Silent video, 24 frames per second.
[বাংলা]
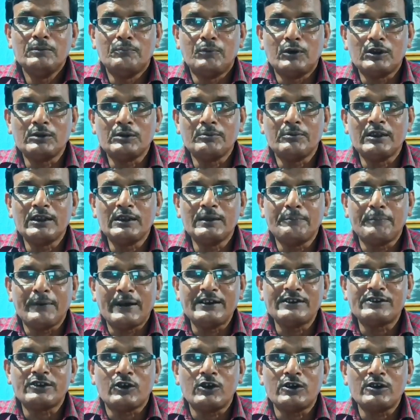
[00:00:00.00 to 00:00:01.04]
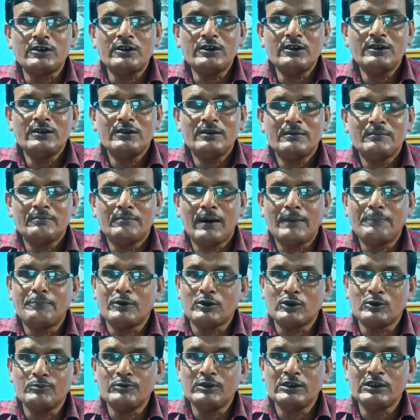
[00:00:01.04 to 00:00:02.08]
প্রতিবন্ধী পেনশন বা
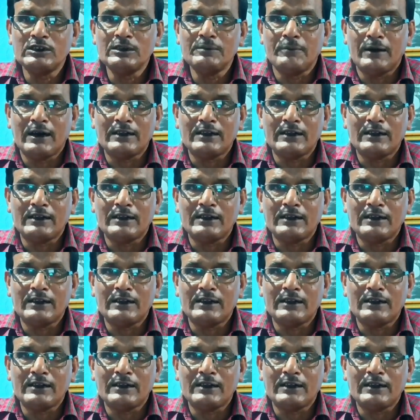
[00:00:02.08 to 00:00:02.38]
প্রতিবন্ধী